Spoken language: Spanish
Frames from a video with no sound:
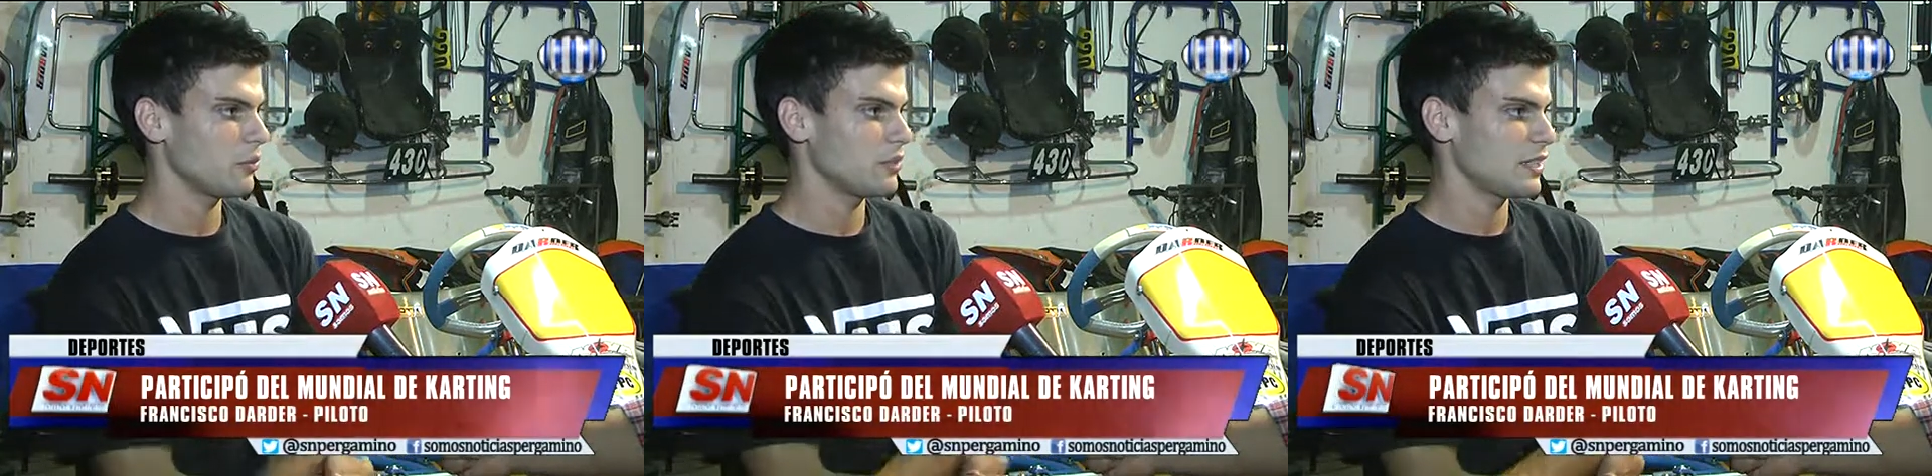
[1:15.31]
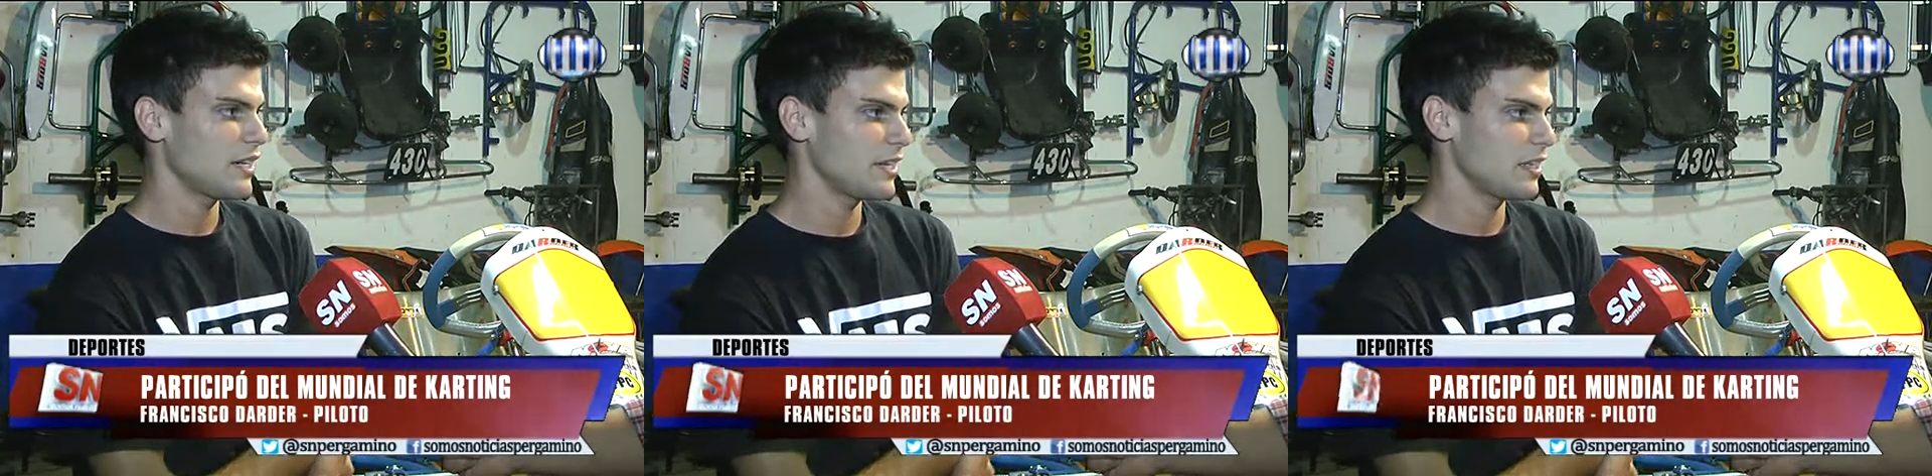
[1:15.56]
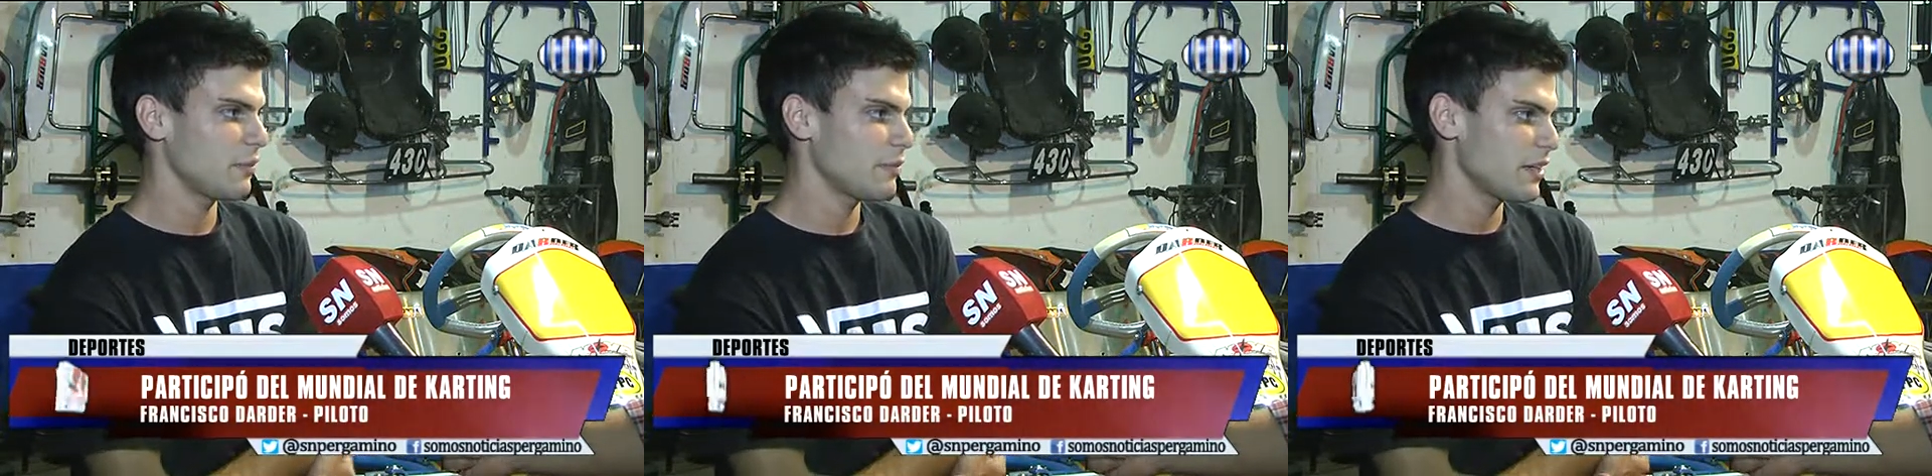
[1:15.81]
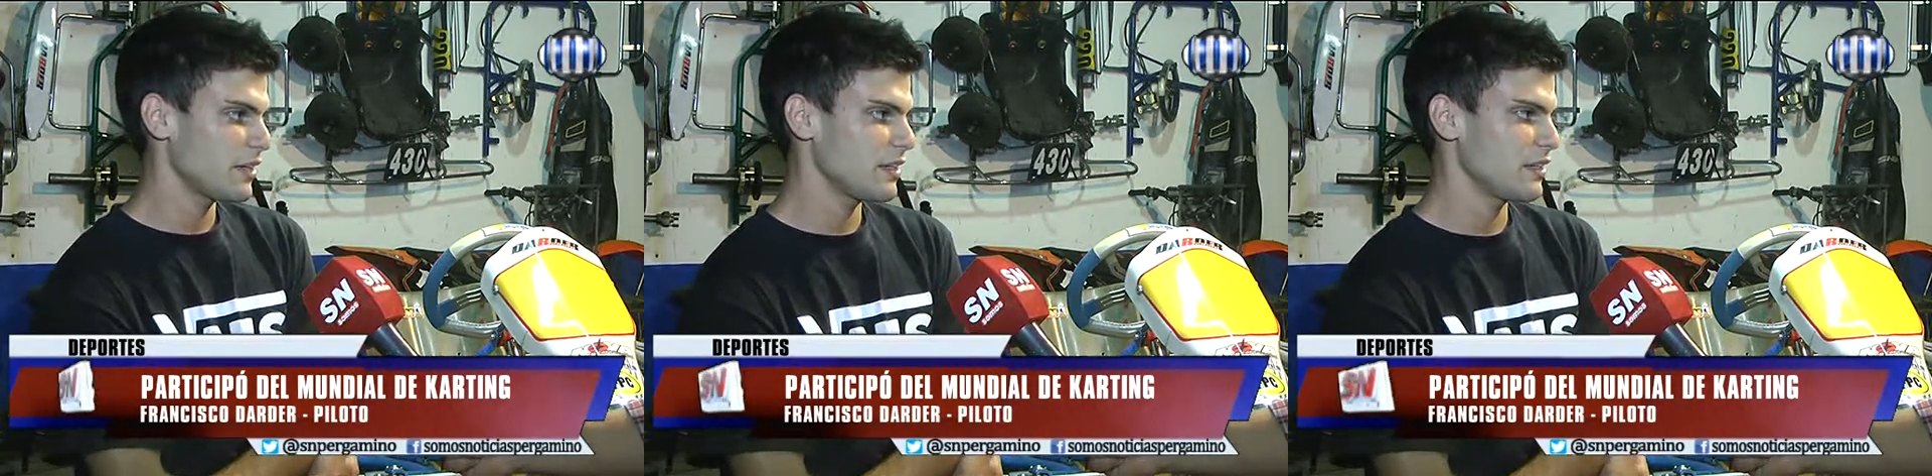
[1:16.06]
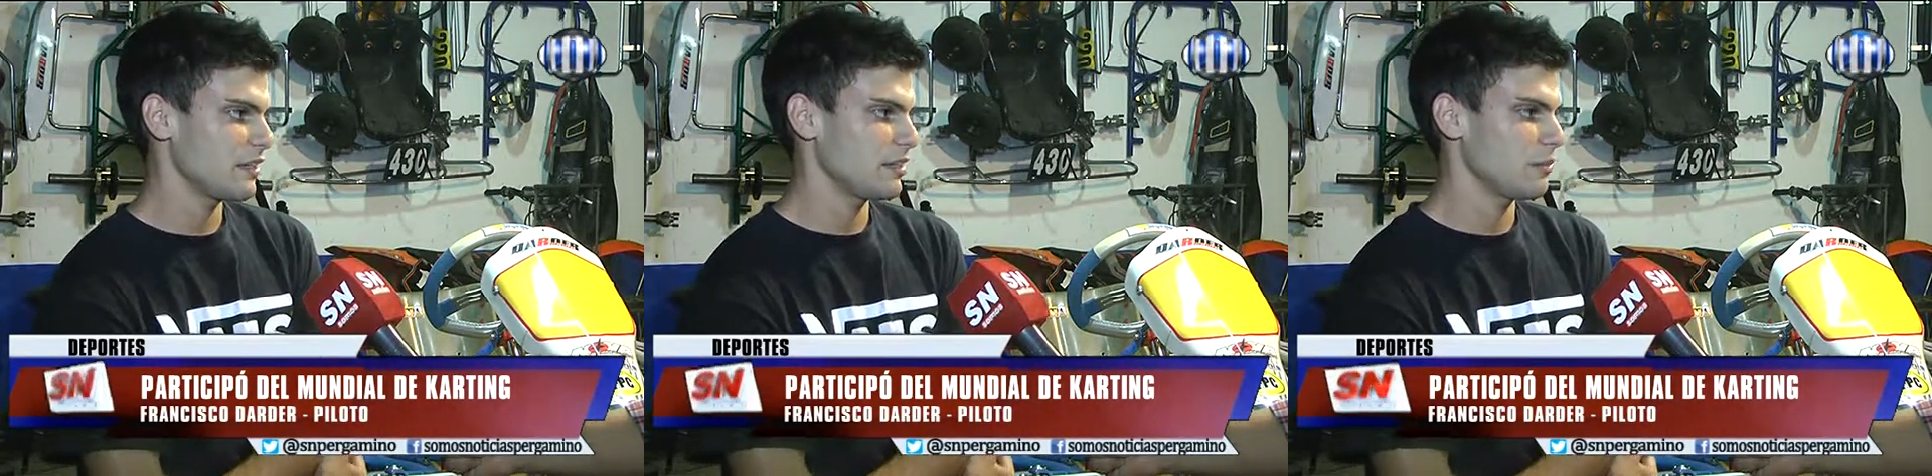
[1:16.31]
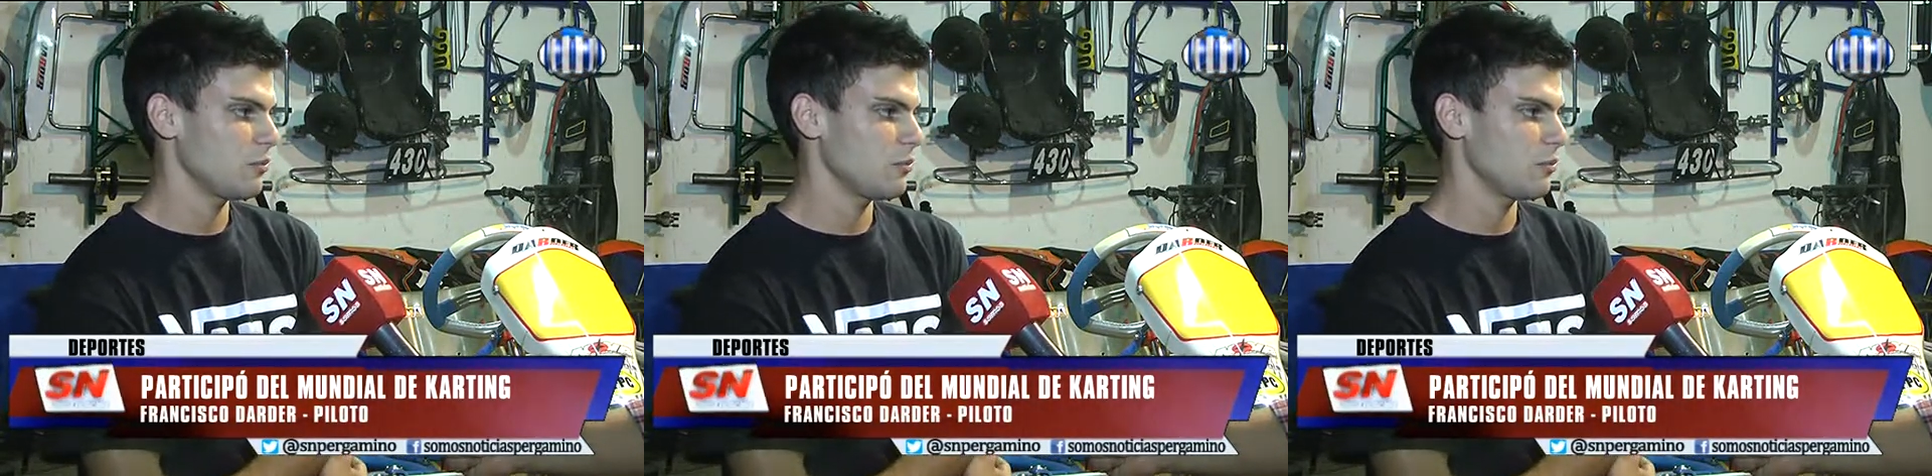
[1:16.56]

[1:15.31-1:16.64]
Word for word: Montanari también, y